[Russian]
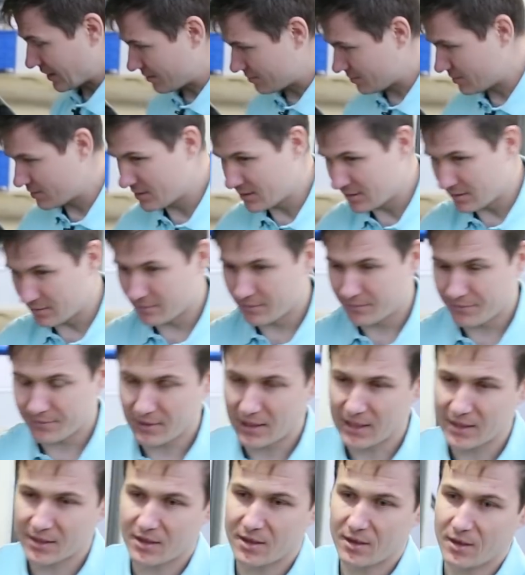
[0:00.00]
Ставим резиновые
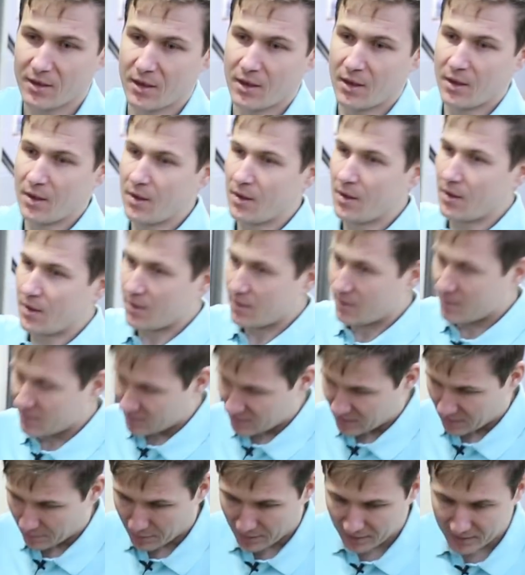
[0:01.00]
вкладки
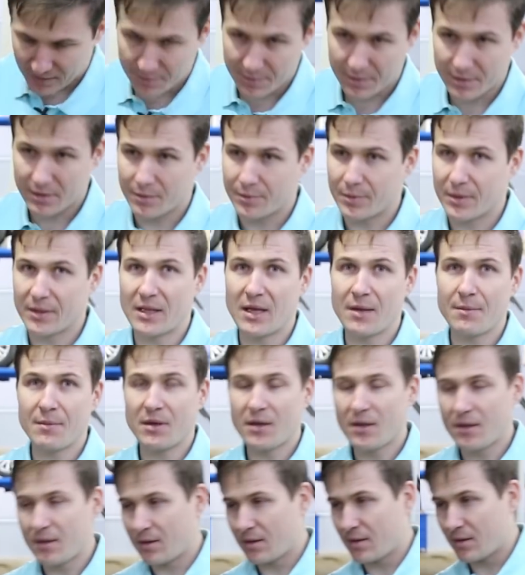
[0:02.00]
с обратными
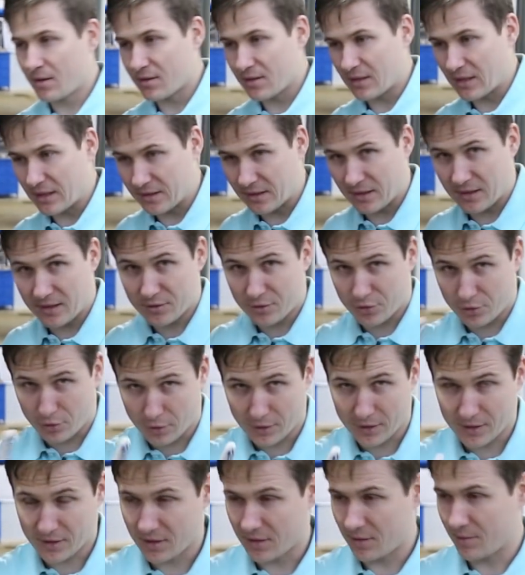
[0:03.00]
клапанами. Это,
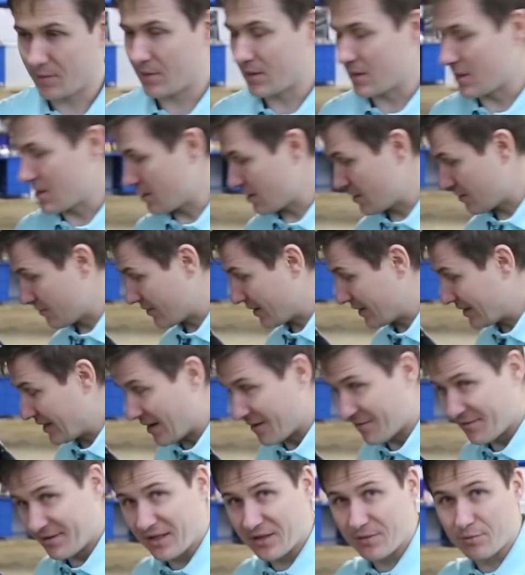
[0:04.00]
что это именно?
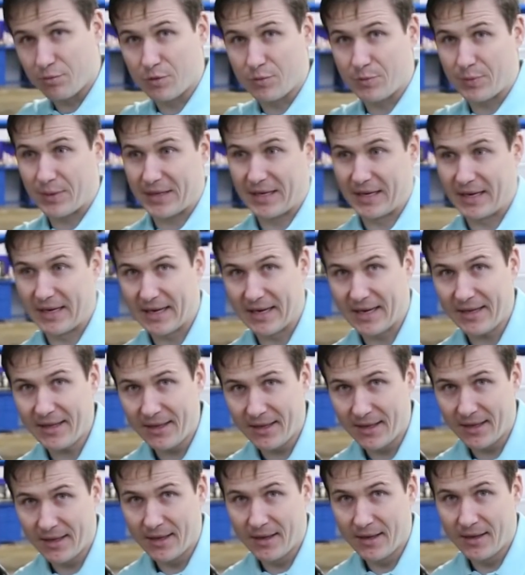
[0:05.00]
Вода вниз будет
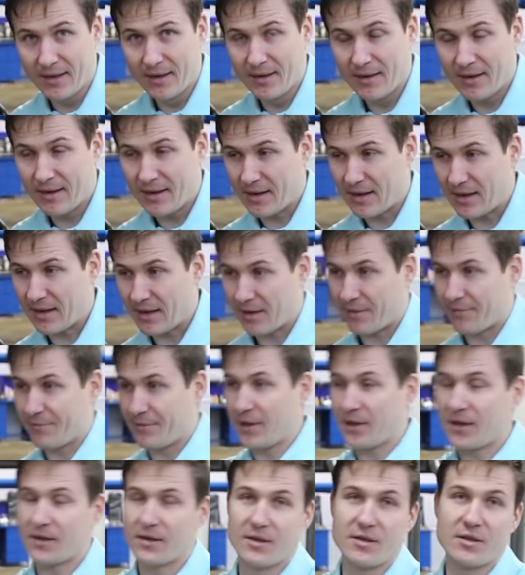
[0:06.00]
протекать, а
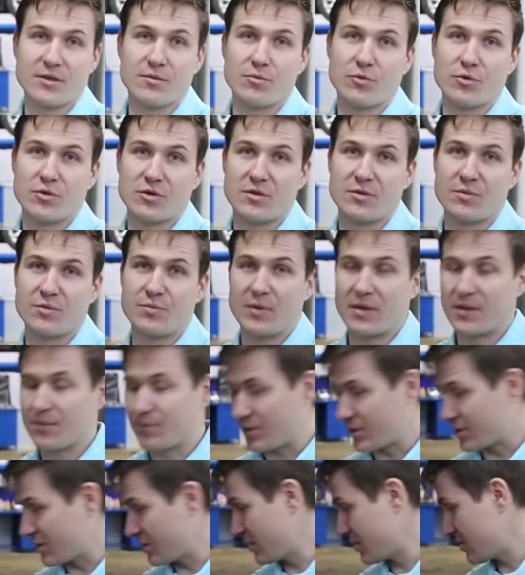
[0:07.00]
вверх она не сможет
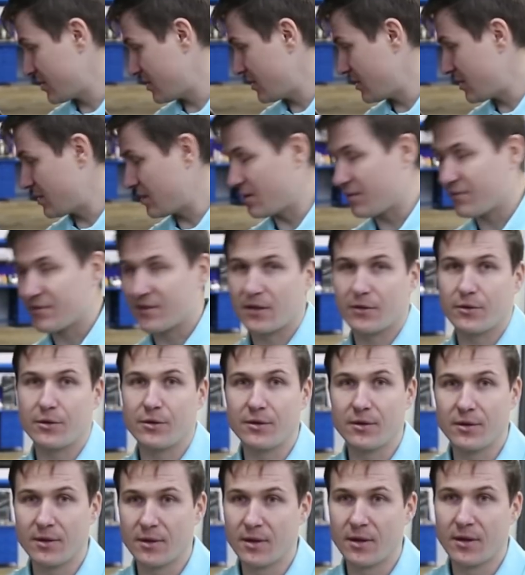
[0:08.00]
под машины залететь в салон.